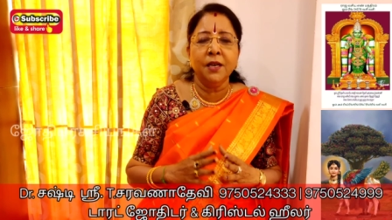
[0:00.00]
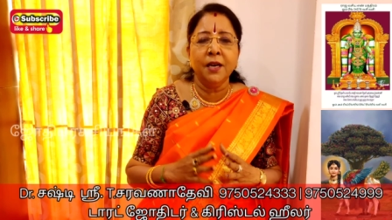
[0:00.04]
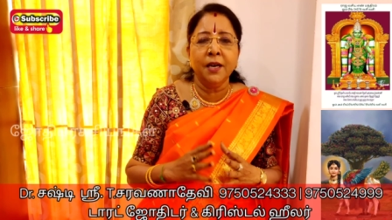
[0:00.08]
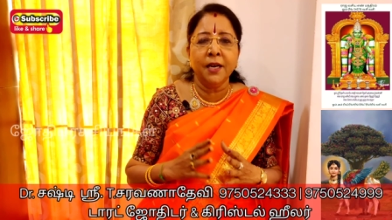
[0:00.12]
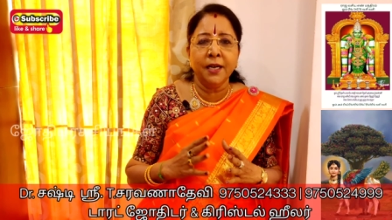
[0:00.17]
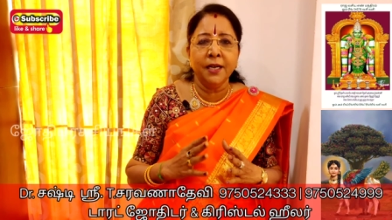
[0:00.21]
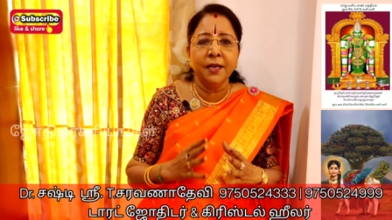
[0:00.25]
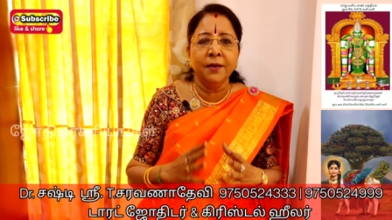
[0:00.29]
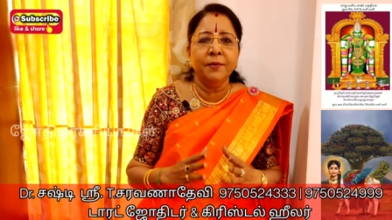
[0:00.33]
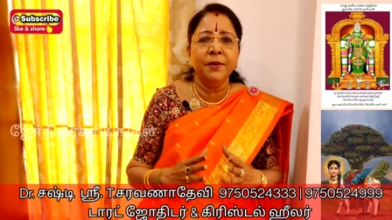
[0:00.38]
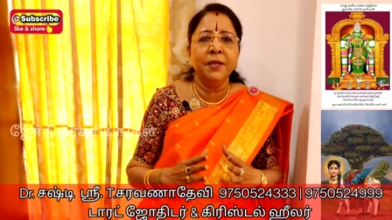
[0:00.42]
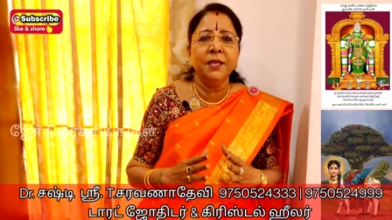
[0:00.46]

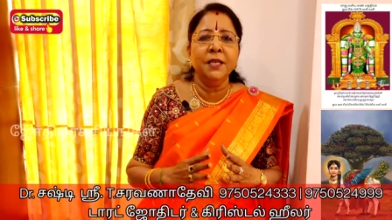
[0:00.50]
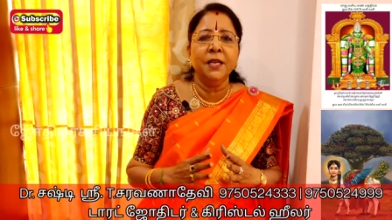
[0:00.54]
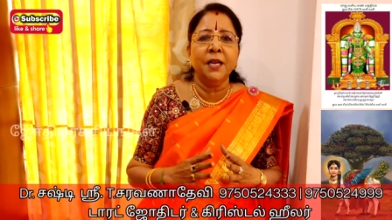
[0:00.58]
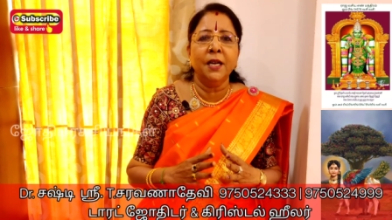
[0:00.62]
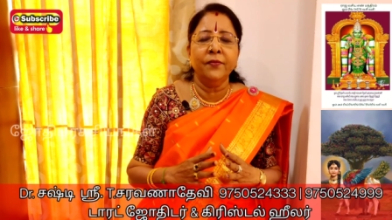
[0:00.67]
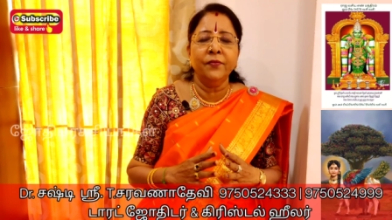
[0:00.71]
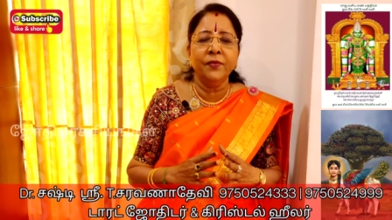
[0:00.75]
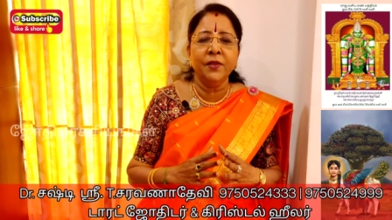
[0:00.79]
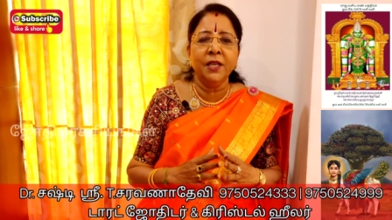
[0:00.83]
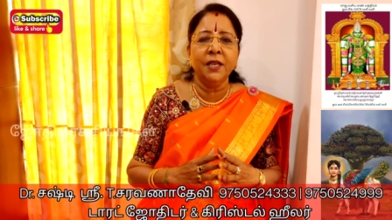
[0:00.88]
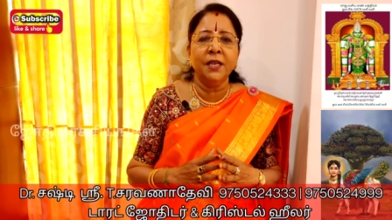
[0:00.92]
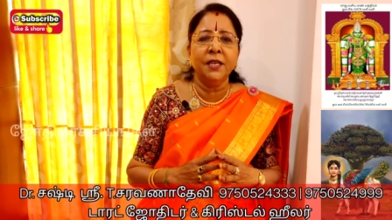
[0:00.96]
தாரை அப்படிங்கிற
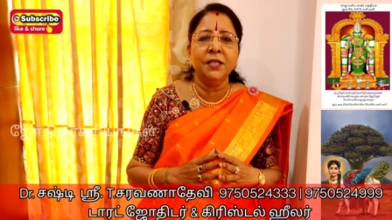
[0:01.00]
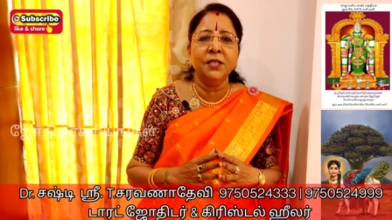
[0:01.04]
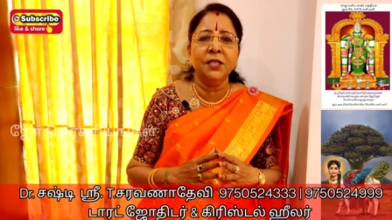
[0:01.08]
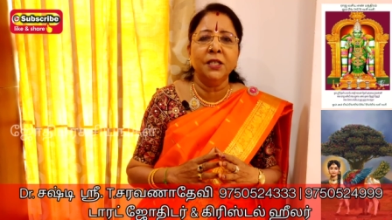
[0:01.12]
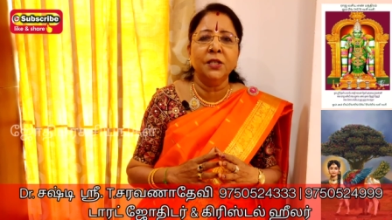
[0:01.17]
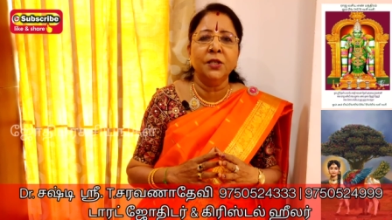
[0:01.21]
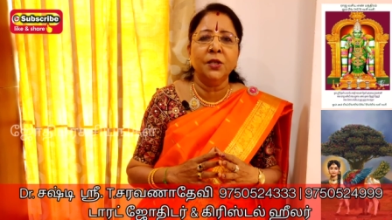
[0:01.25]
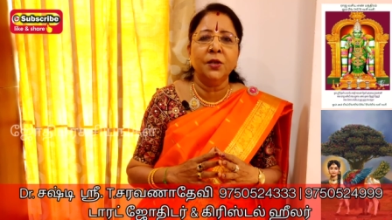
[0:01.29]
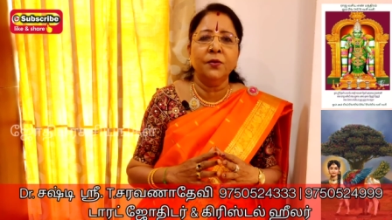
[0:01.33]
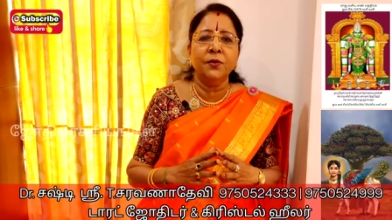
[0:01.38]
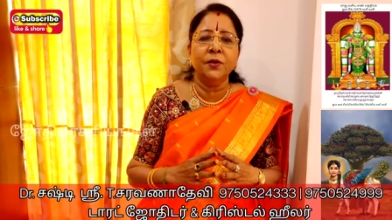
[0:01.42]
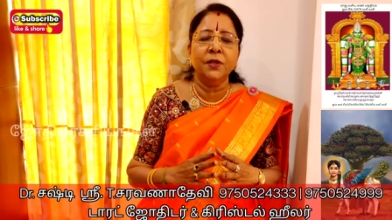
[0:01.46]
அந்த
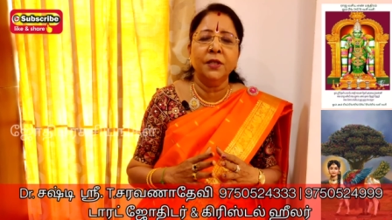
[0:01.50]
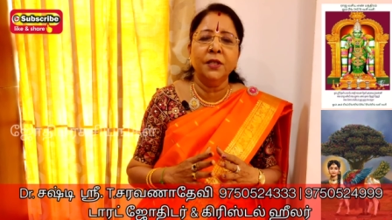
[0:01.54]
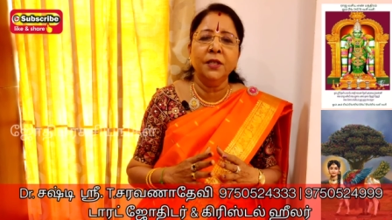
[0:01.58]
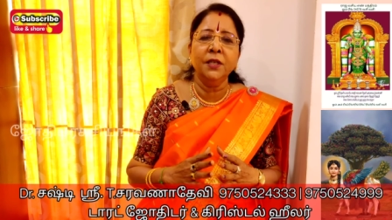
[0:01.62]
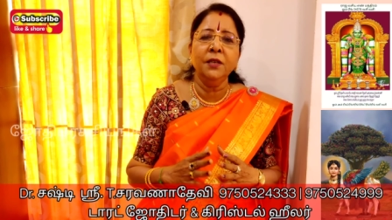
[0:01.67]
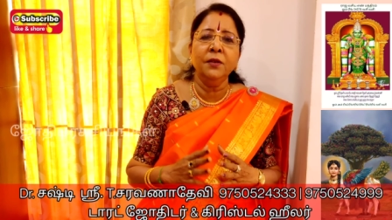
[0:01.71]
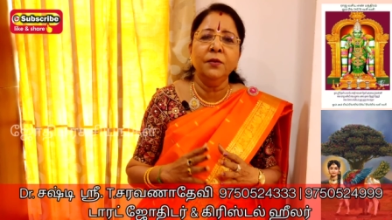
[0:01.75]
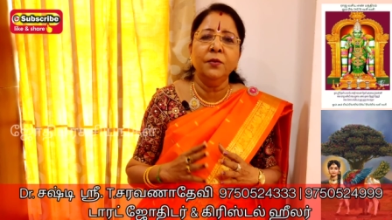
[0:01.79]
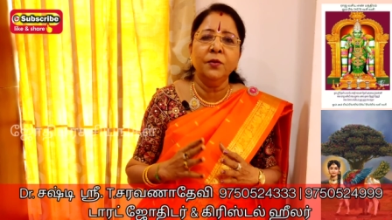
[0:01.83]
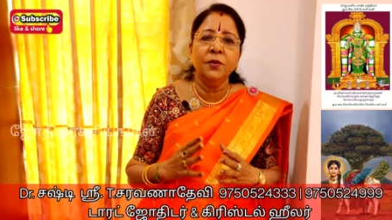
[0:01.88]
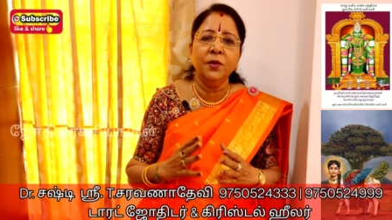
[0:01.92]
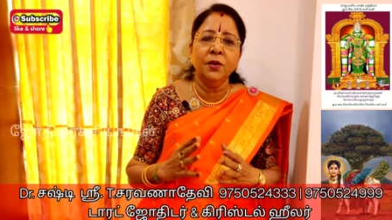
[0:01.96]
நட்சத்திரம் வந்து
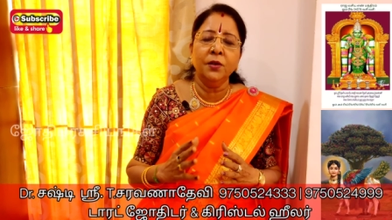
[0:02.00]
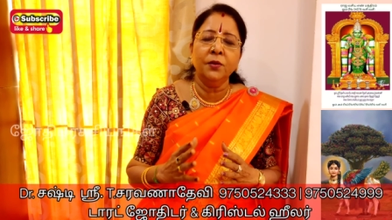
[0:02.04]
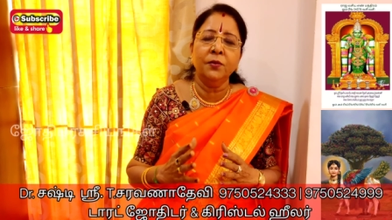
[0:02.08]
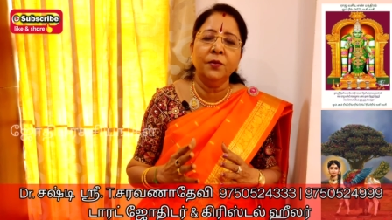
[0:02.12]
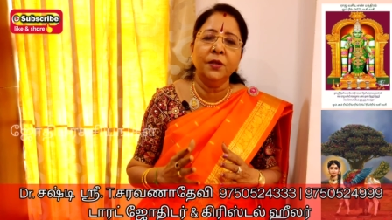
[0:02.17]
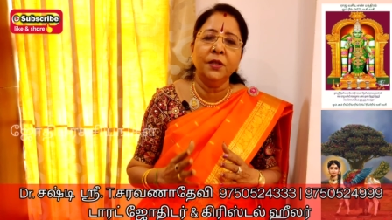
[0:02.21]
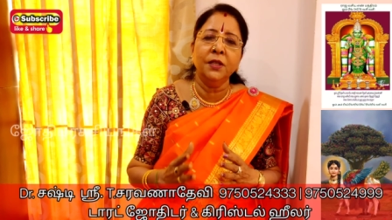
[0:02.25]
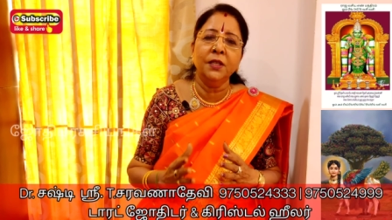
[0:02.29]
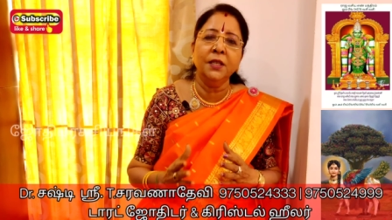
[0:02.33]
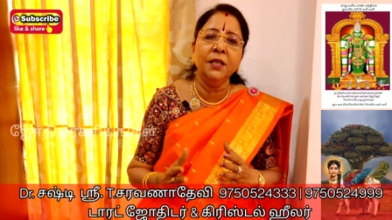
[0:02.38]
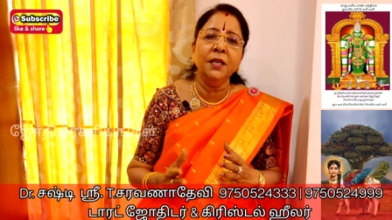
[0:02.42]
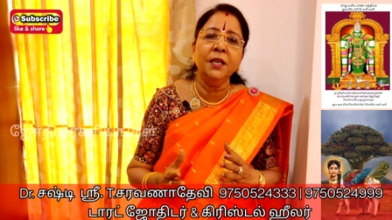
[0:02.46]
உங்களுக்கு
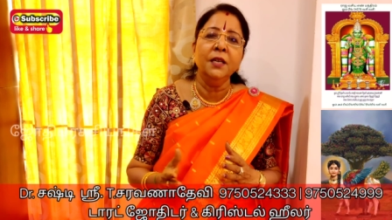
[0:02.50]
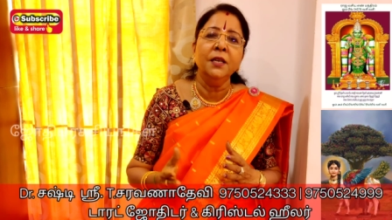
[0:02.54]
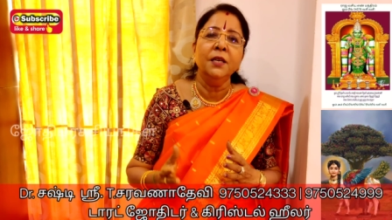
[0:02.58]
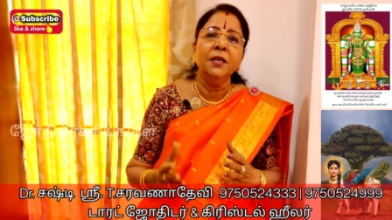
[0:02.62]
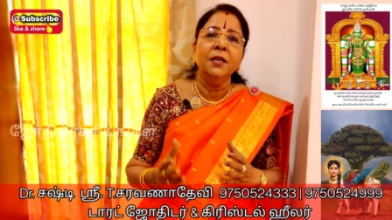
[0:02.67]
வந்து